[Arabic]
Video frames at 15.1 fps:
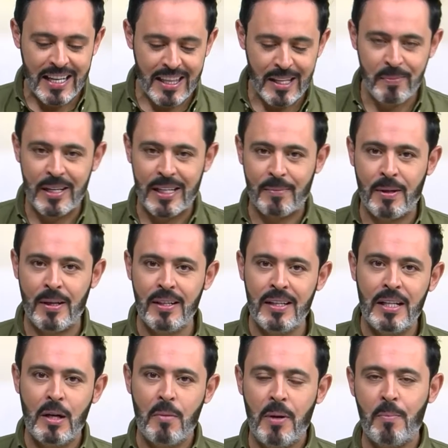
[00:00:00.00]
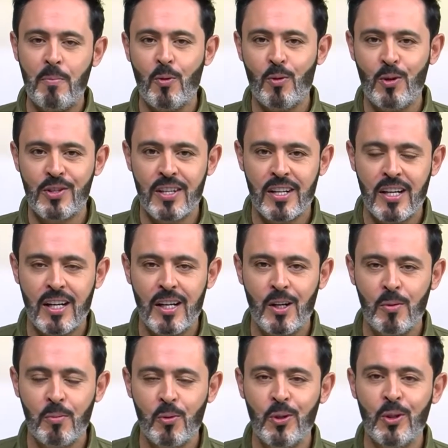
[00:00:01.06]
كثير منا طبعا بحب موضوع الزراعه
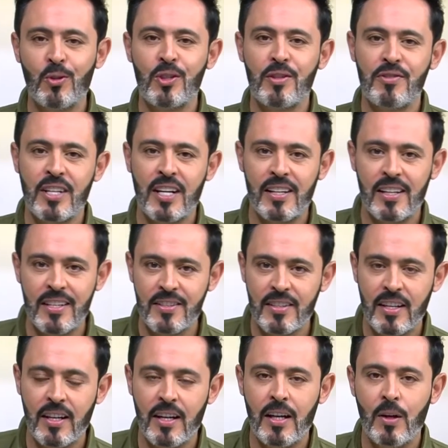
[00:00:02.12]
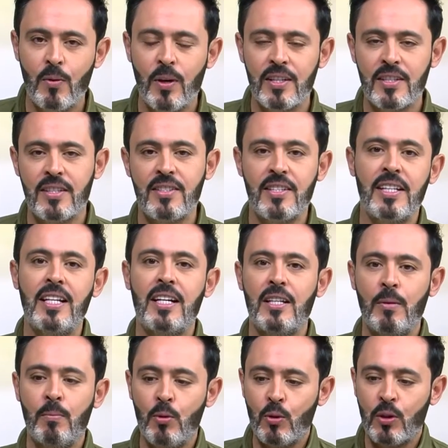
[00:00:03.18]
ويكون عنده استفسارات عن الزراعه وخاصه سيدات
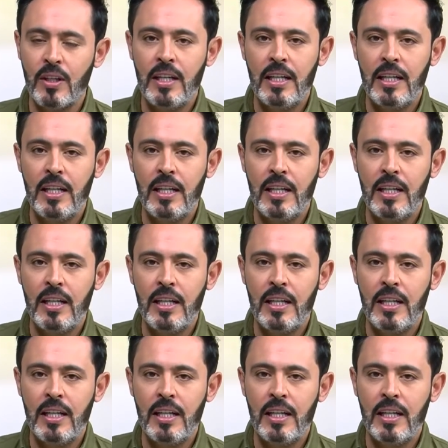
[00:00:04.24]
البيوت